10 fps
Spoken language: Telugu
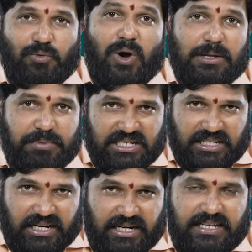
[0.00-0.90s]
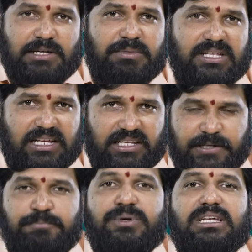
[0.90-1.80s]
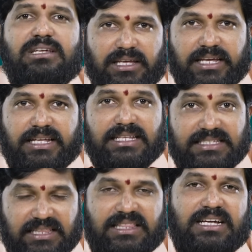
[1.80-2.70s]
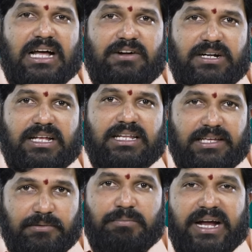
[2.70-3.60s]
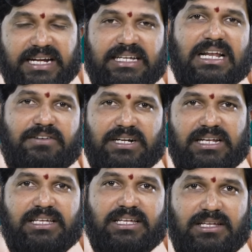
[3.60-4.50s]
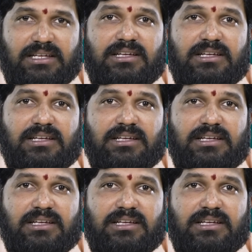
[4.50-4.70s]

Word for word: వాళ్ళ ప్రశ్నలన్నింటికి సమాధానం చెప్పి ఈయన సిద్ధం కావటానికి బయటికి రావటానికి